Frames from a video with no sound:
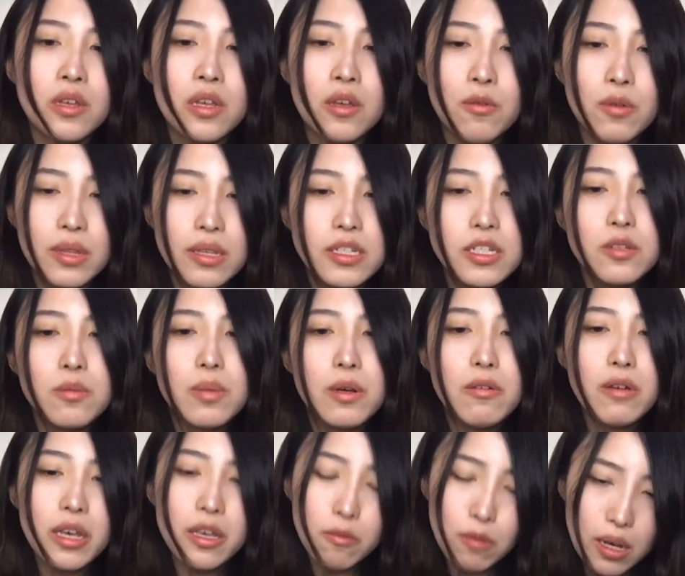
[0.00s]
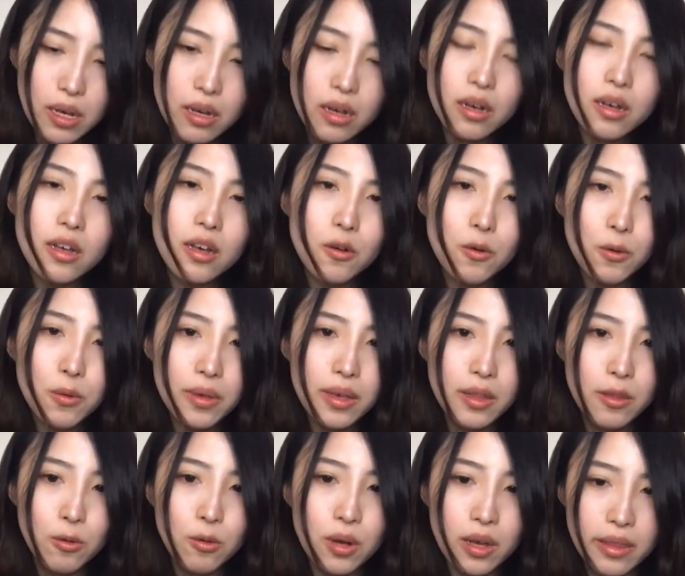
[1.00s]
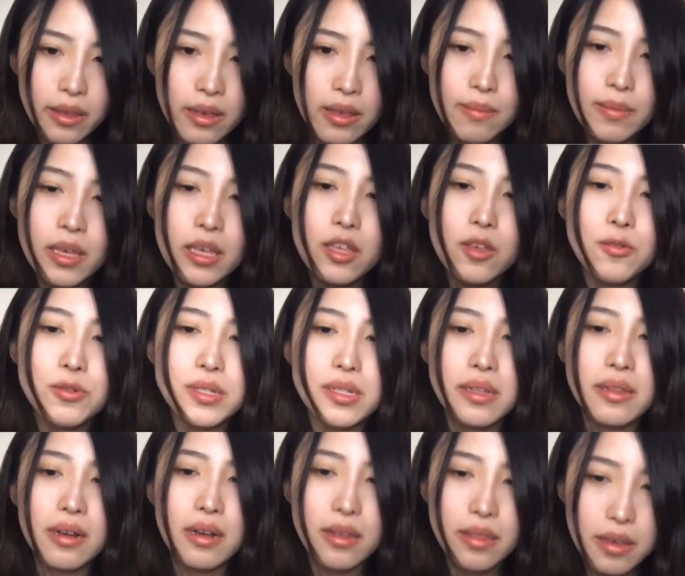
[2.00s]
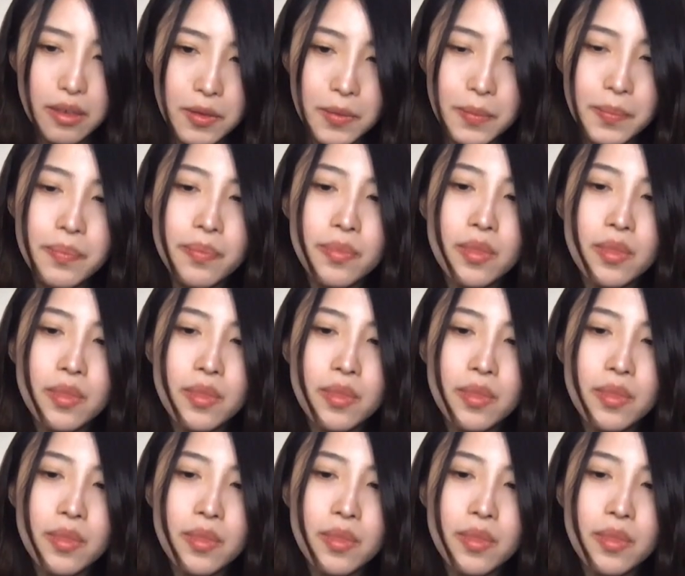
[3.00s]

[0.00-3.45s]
私の場合は本や動画で勉強した中で、